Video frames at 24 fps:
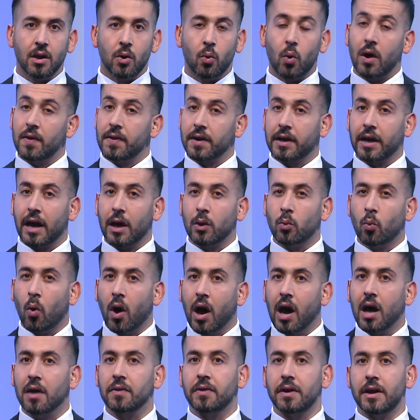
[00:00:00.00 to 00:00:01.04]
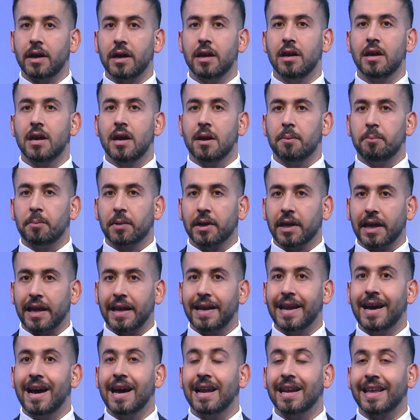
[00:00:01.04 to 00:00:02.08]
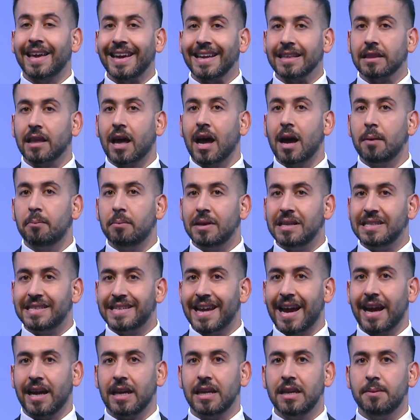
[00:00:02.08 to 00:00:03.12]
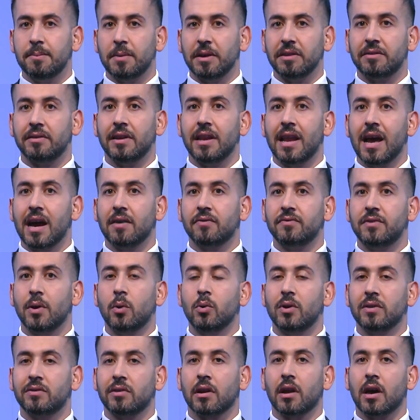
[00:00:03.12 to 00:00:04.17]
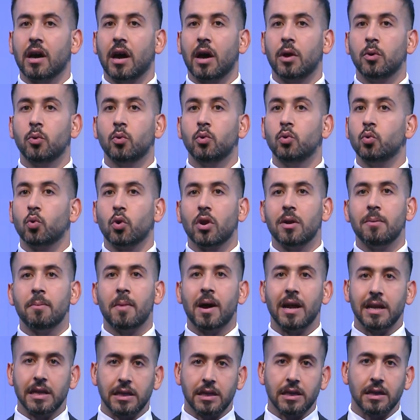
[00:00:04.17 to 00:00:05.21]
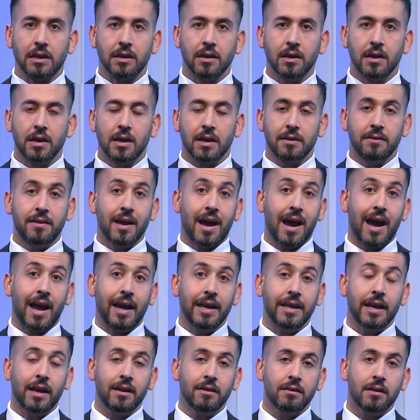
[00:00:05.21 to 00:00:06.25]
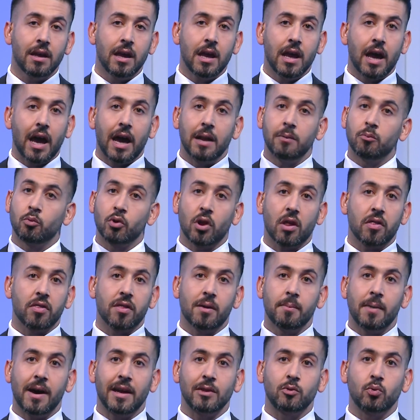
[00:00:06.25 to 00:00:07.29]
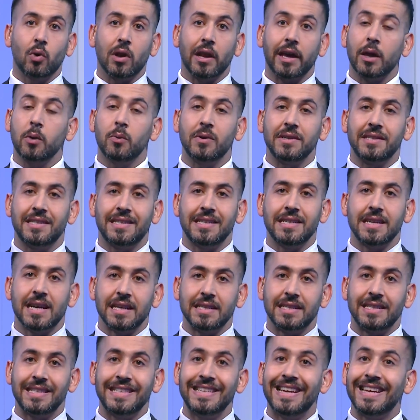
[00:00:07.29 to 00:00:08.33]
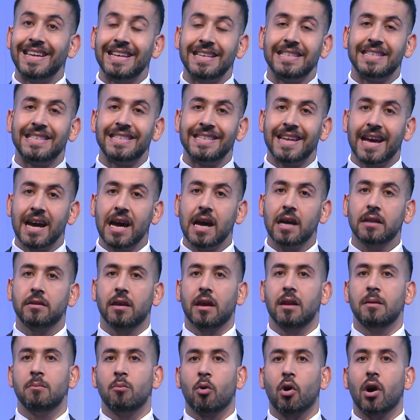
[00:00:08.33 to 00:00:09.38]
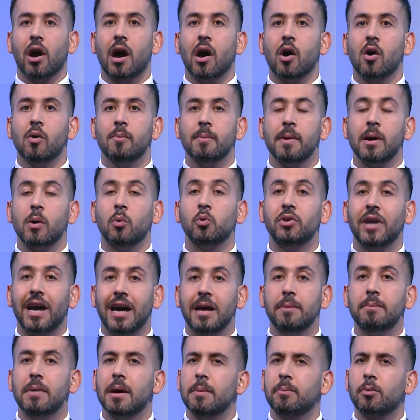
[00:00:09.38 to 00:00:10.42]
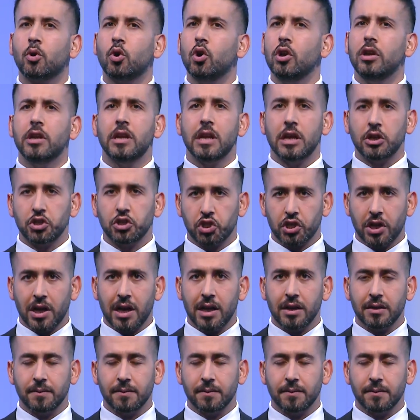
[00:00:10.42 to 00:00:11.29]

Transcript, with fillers: وهذا كان واضح من خلال خطاب لزعيم ائتلاف دولة القانون نور المالكي داعيا المنظمات والقوى السياسية لإسناد المقاومة ودعمها بكل الأشكال